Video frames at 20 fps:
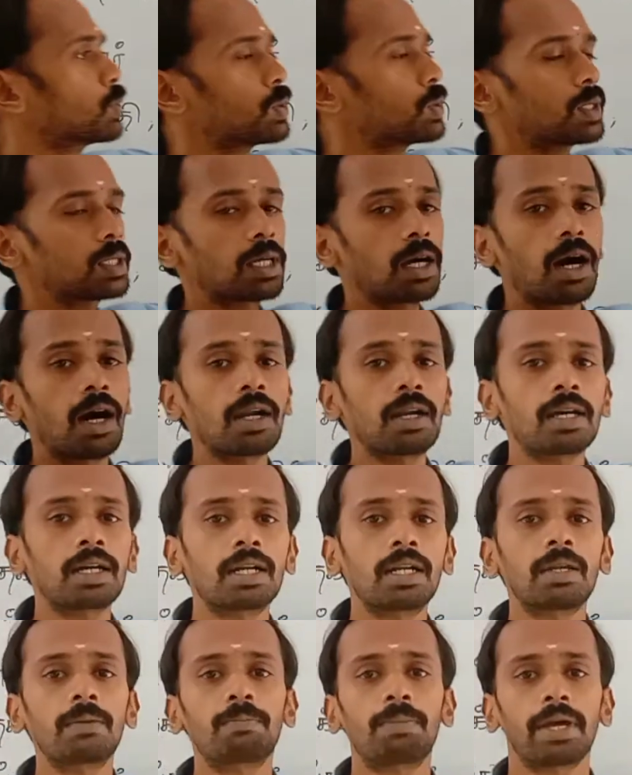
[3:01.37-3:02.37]
மூன்று
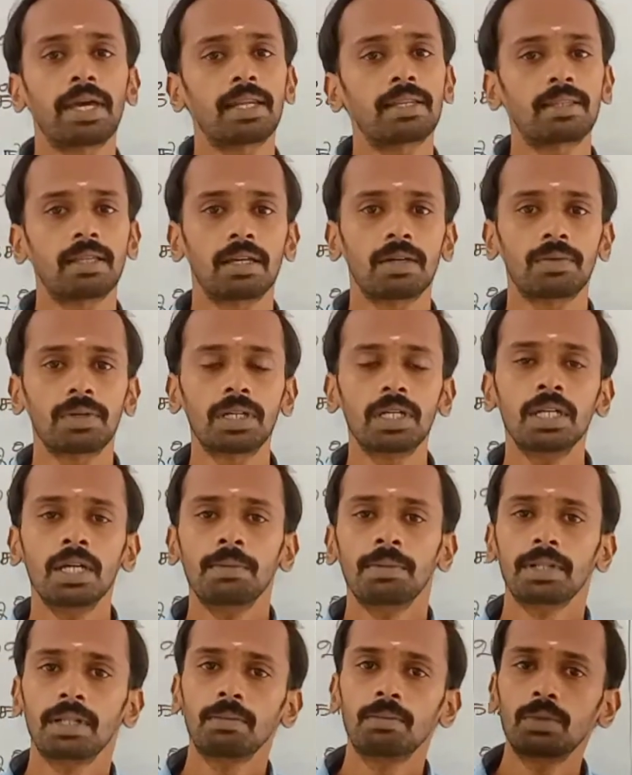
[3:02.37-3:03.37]
காண்டங்களின் பெயர் தேவை
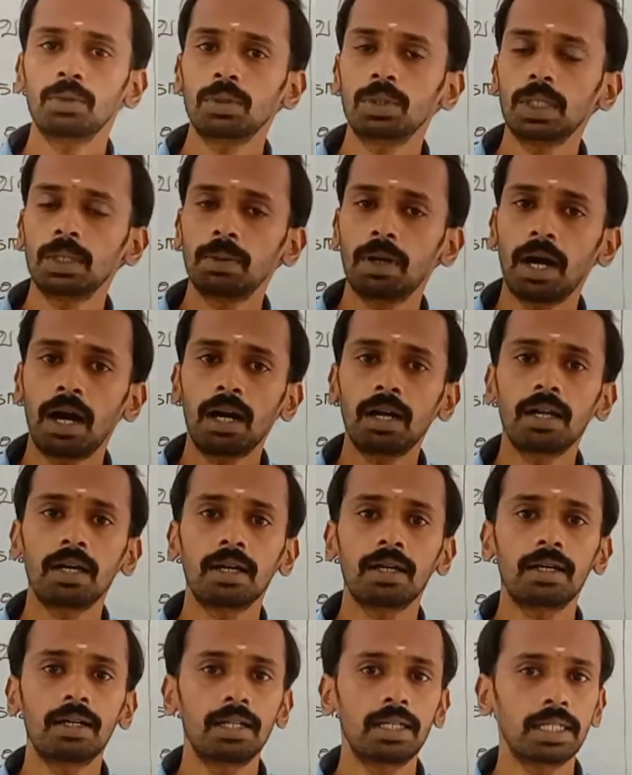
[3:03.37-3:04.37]
அந்த மூன்று
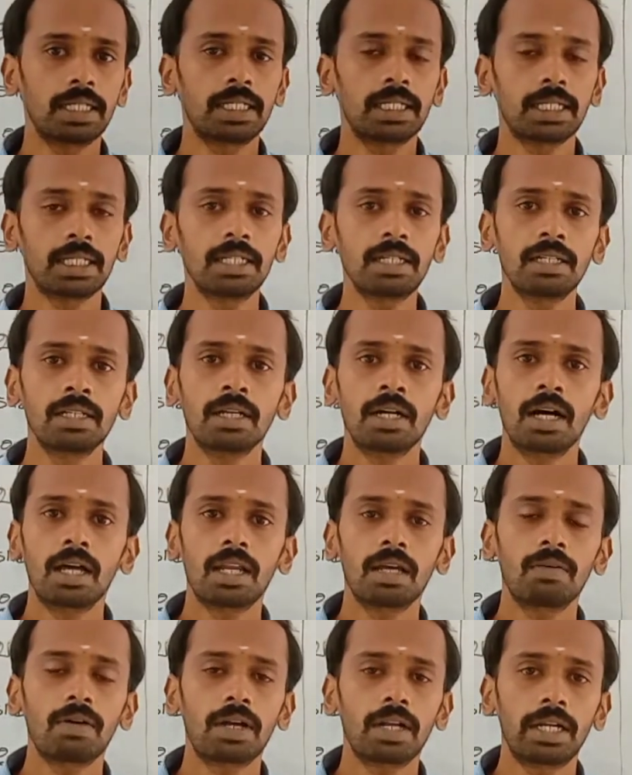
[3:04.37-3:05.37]
காண்டங்கள் என்ன
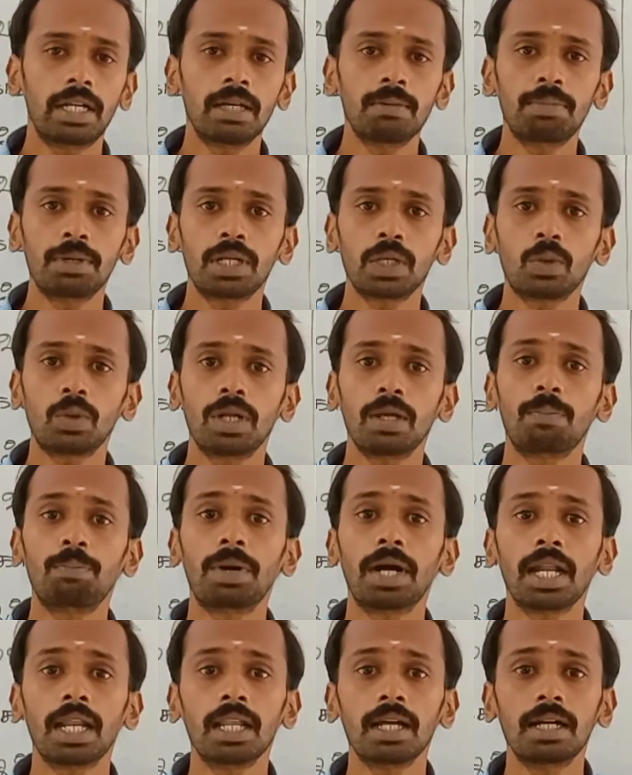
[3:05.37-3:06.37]
அதில் வர இடம்பெறக்கூடிய
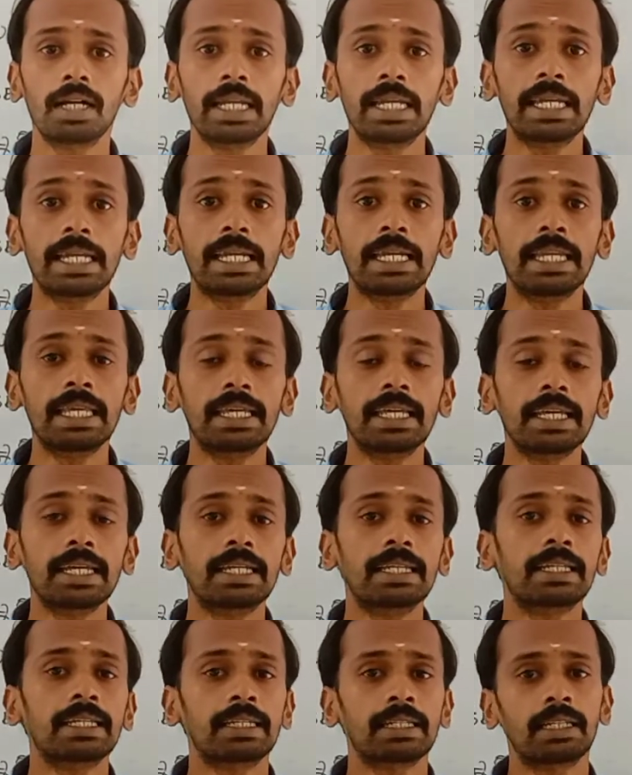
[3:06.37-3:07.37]
படலங்களின் எண்ணிக்கை
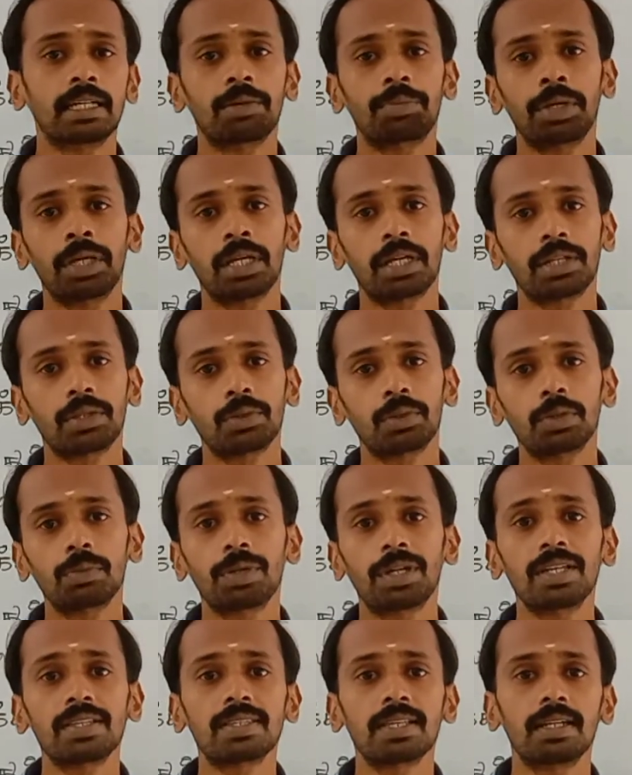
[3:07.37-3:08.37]
என்னென்ன அப்படிங்கிறது வந்து
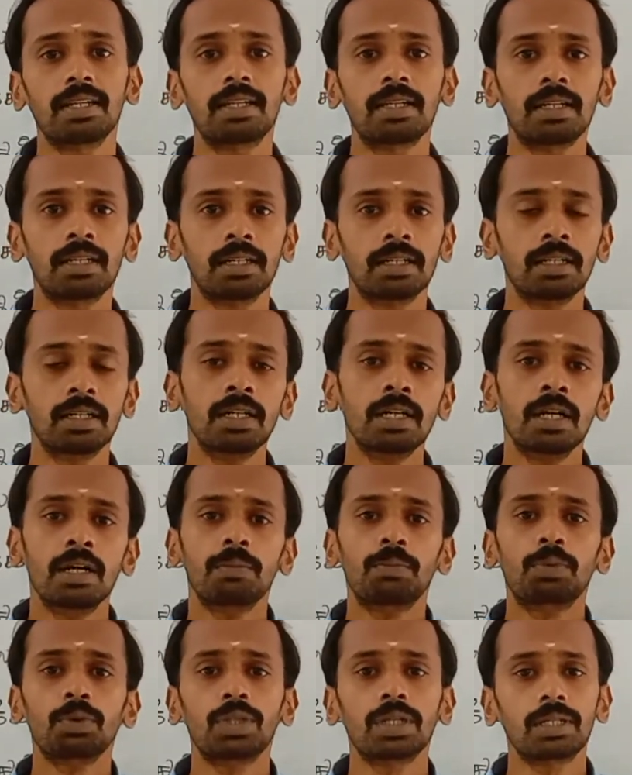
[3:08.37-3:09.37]
பார்த்தீங்கன்னா சென்ற
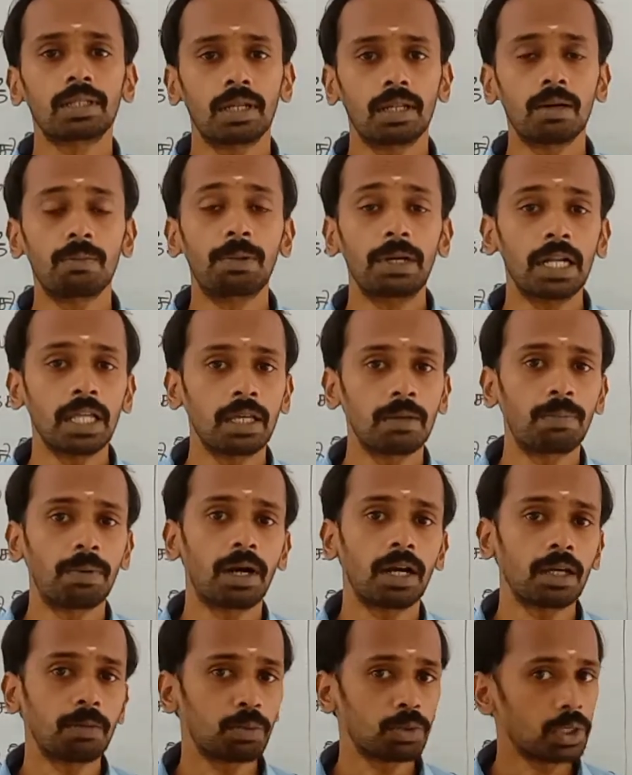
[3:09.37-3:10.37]
புத்தகத்தில் தான் பழைய
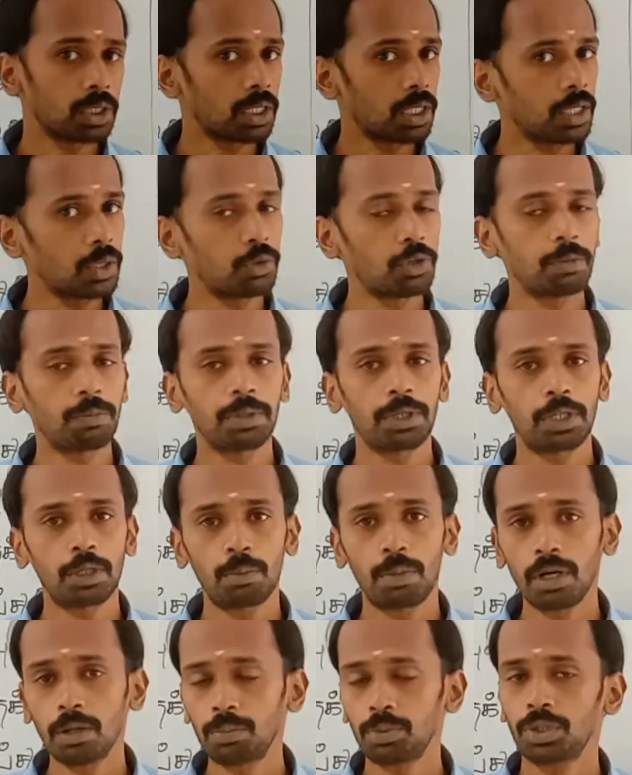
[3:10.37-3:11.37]
பாட புத்தகங்களையும்
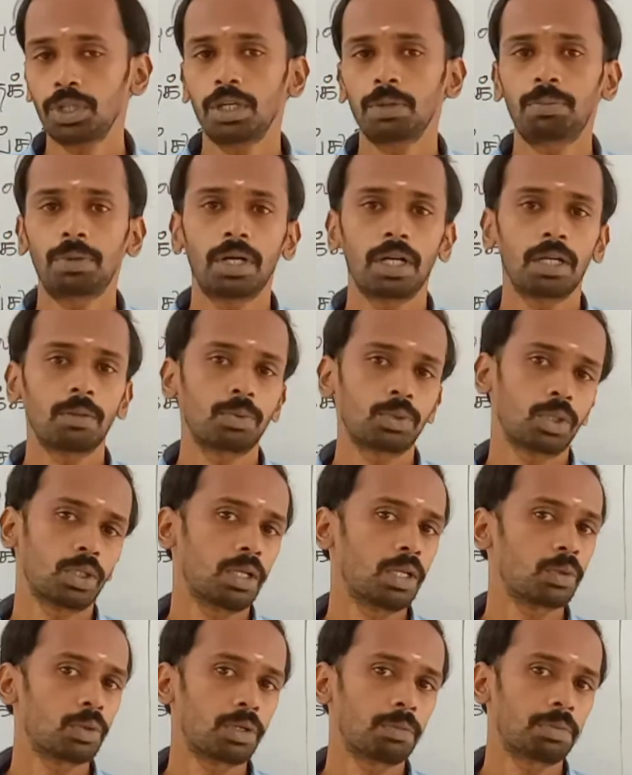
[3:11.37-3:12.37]
குறிப்பிட்டிருப்பாங்க புதிய பாட
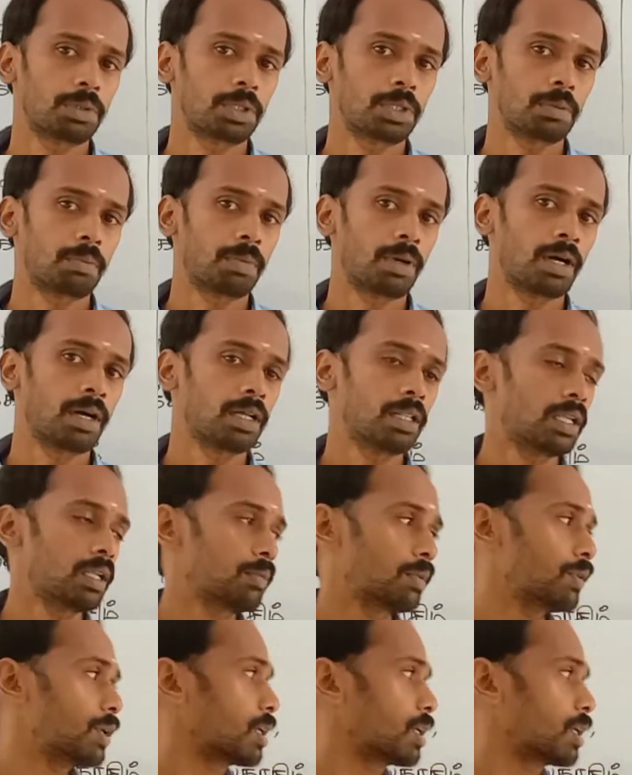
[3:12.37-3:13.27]
புத்தகங்களையும் குறிப்பிட்டிருப்பாங்க அதையும் நம்ம